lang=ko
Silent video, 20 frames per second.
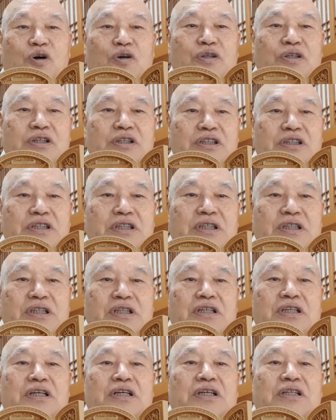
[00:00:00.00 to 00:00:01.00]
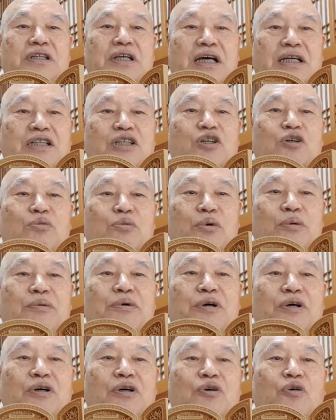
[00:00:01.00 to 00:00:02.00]
모든 것이 따지고
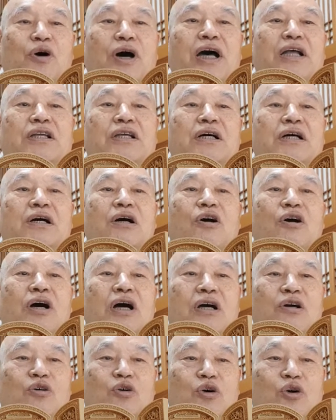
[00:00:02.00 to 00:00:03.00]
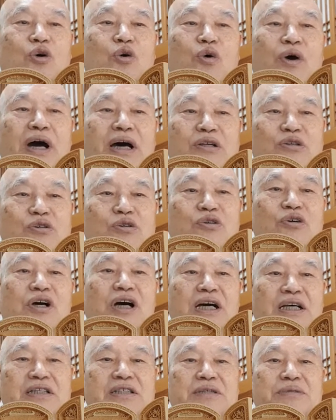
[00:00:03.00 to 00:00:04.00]
보면 환영과 같고 환술과
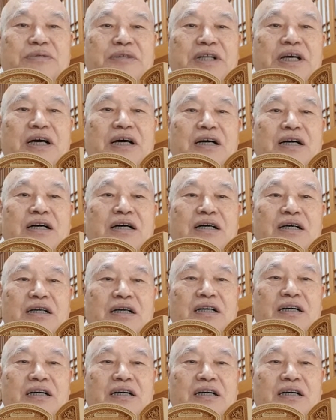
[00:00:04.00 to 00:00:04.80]
같습니다.